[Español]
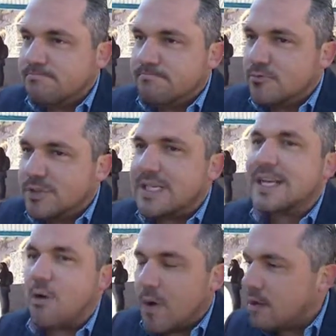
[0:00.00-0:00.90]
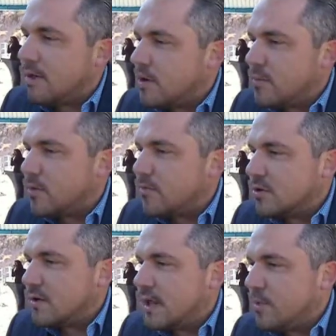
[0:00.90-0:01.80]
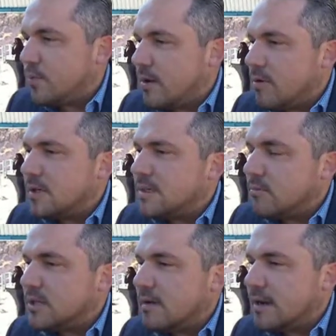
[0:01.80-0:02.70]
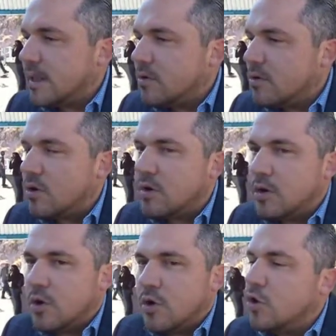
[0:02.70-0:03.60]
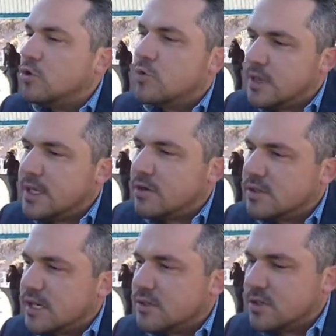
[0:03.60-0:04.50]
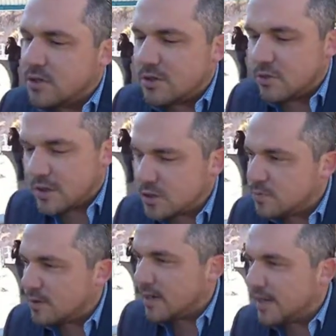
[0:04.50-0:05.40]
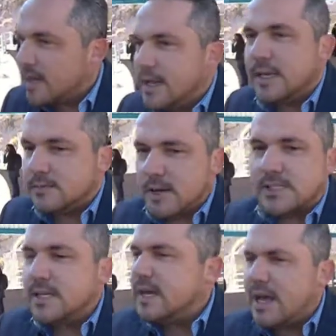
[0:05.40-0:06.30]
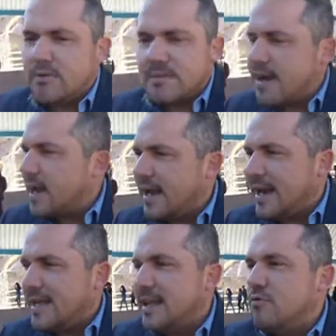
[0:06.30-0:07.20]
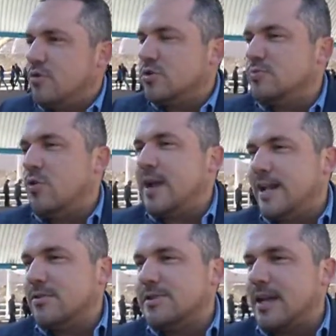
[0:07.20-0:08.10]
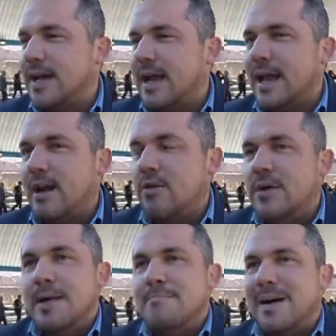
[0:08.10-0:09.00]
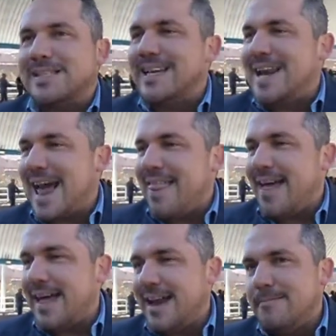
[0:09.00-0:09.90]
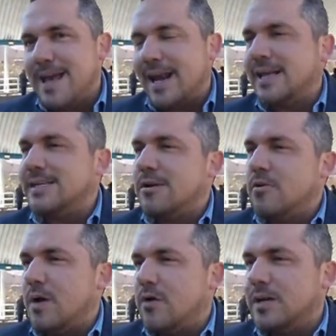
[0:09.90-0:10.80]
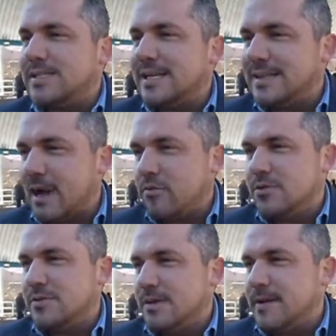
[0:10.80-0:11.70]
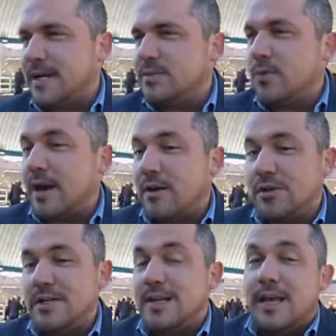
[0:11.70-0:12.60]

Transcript: un desacuerdo ahí con promotora del pueblo, estamos hablando con, con los jurídicos de años y con los dueños porque les voy a hacer llegar una imagen ahí de unos boletos que regalaron más que nada el viernes en el juego de Centauros, el viernes por la noche.